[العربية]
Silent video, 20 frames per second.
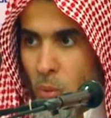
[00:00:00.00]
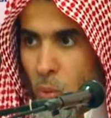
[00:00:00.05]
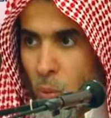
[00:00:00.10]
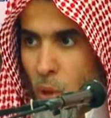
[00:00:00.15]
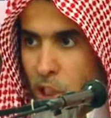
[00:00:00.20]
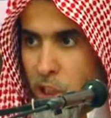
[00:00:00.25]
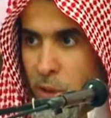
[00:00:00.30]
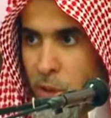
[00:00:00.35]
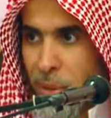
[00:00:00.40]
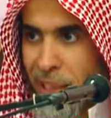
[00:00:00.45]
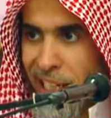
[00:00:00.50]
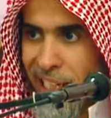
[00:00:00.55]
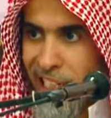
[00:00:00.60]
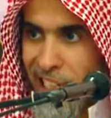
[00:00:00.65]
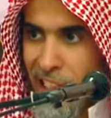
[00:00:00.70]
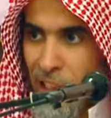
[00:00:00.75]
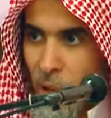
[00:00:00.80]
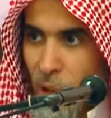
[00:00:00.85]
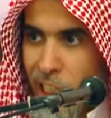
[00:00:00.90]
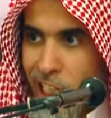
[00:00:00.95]
واجب كلا
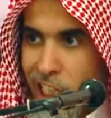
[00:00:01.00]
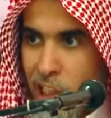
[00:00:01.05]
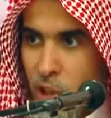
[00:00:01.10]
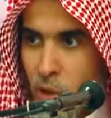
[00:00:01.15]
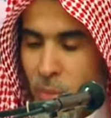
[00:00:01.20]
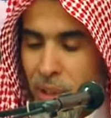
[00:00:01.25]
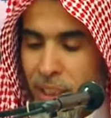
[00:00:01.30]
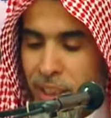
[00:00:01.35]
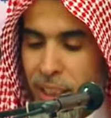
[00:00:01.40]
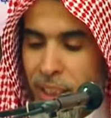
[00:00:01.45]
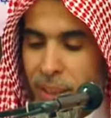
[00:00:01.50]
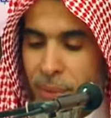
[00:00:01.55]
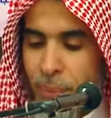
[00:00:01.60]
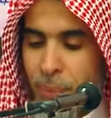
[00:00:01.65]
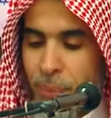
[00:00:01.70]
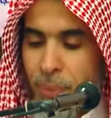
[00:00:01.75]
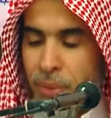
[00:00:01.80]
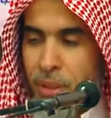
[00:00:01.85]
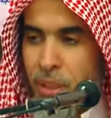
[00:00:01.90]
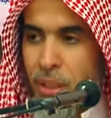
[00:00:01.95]
كلا الجملتين
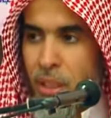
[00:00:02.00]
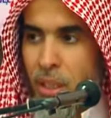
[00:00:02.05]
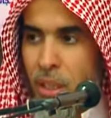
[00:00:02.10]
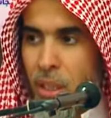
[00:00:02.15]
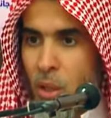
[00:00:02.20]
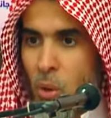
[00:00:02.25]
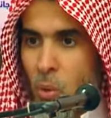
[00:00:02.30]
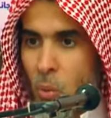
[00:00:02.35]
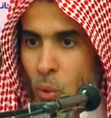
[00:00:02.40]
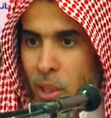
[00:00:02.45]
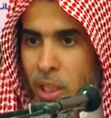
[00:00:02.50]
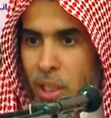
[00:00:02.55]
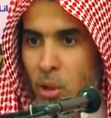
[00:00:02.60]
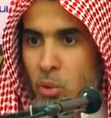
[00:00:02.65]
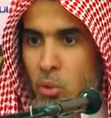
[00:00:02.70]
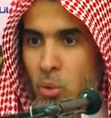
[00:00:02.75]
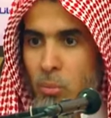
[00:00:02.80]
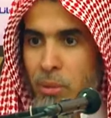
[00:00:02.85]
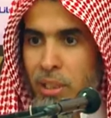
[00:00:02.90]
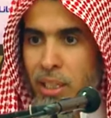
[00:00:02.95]

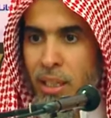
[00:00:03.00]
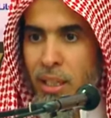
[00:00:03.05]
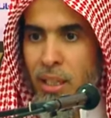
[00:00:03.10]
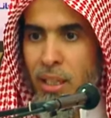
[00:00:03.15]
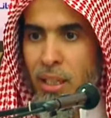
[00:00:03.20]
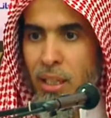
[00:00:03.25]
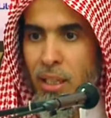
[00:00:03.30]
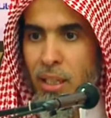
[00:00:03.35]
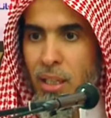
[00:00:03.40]
والنقص منها